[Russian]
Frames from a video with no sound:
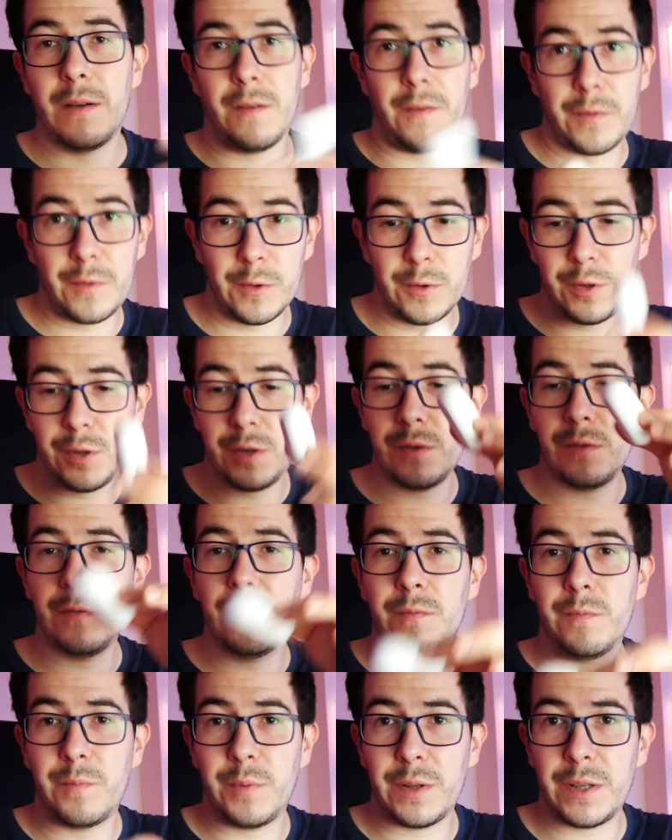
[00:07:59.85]

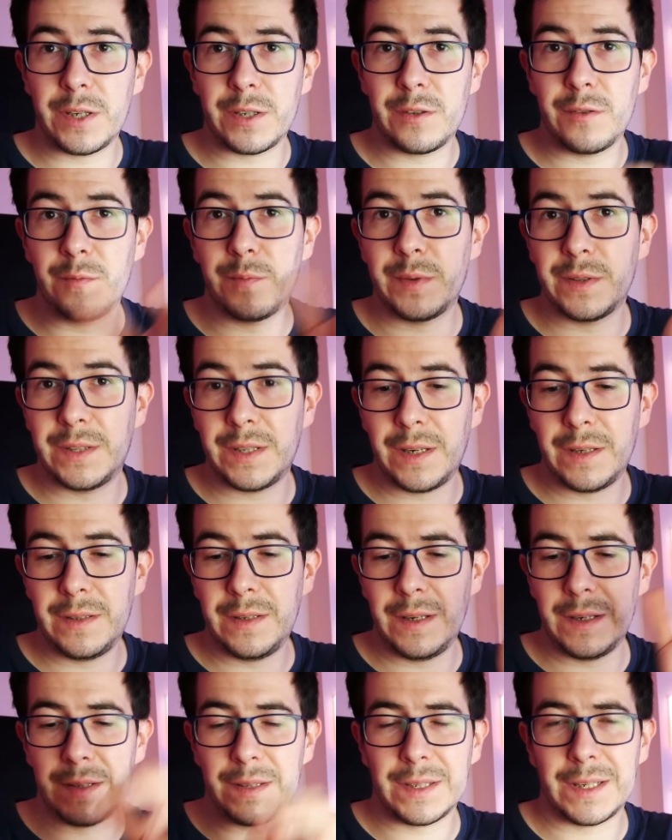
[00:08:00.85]
Включил, положил,
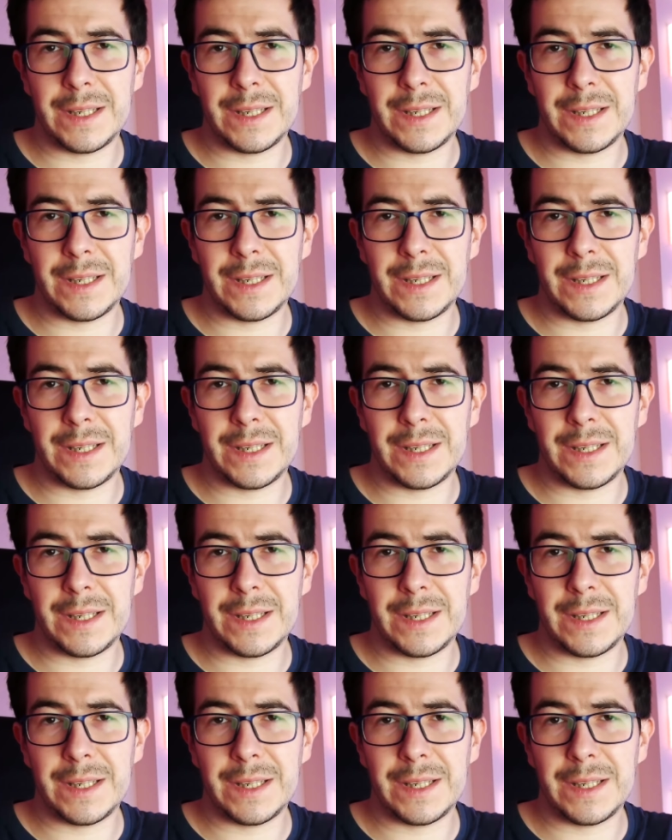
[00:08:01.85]
подзарядились,